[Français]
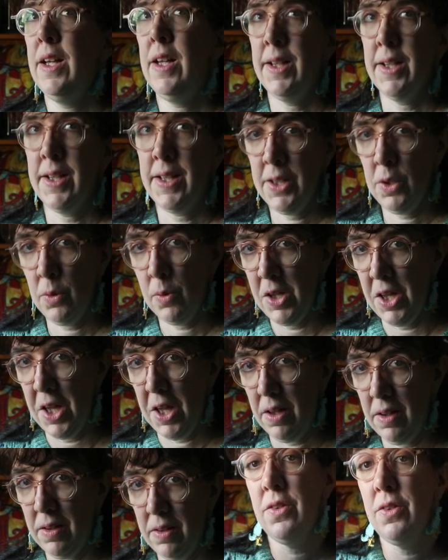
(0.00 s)
euh,
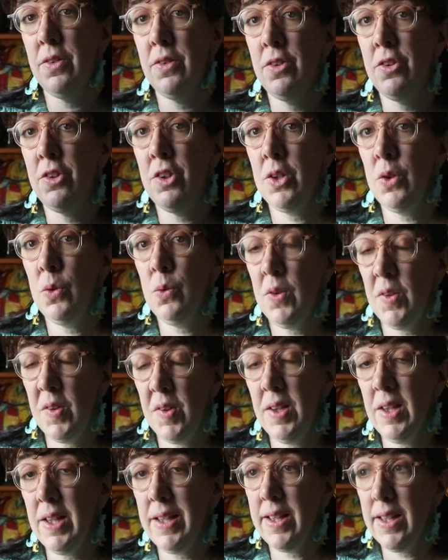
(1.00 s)
régulière. J'ai un outil